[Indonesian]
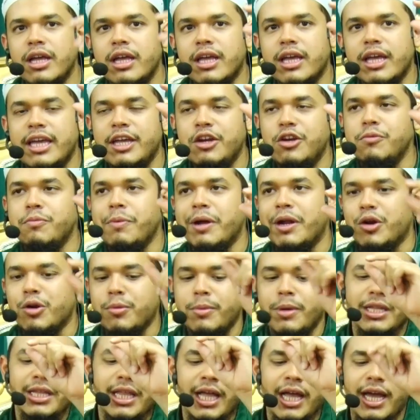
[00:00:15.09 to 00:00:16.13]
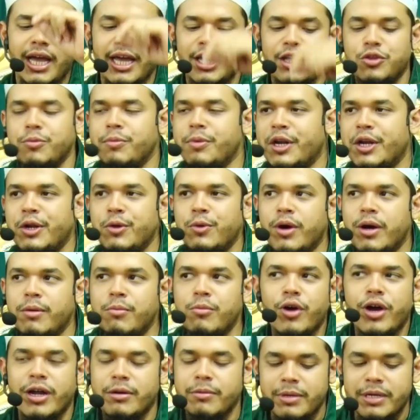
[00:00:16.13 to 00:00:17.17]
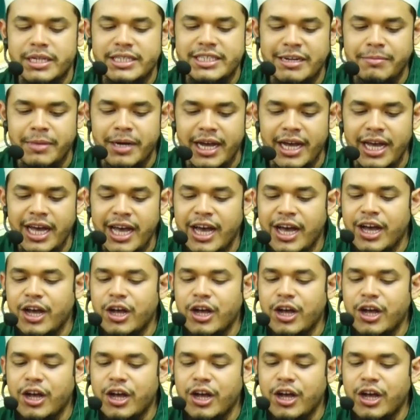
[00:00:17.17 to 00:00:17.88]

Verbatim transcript: kehidupan rumah tangga itu berdua bukan berjamaah?